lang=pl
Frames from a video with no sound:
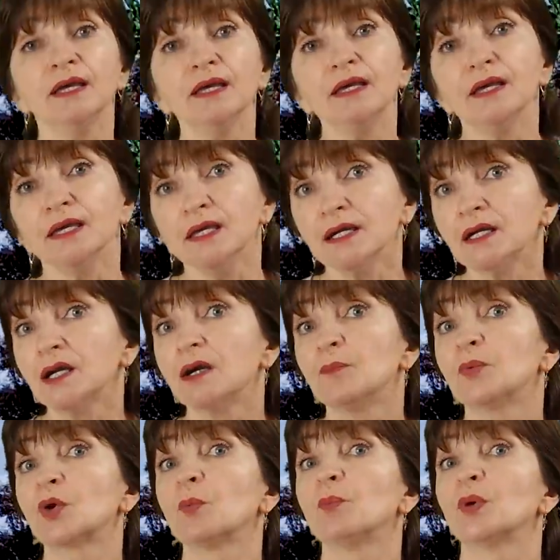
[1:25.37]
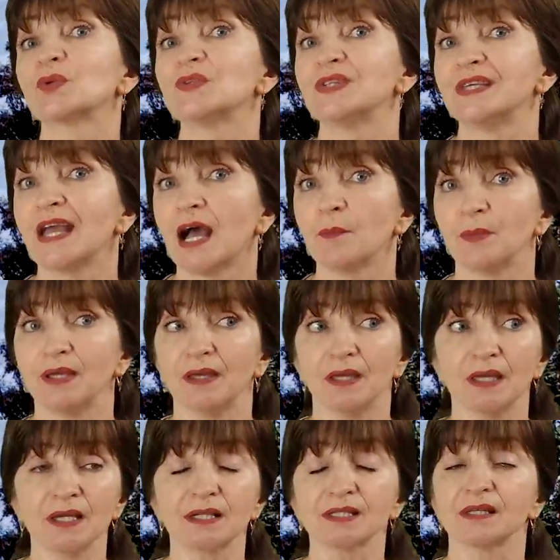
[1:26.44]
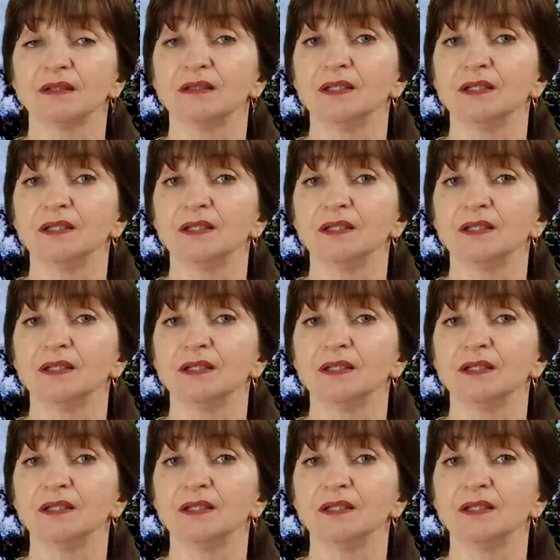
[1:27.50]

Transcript: i ich proporcjami, ich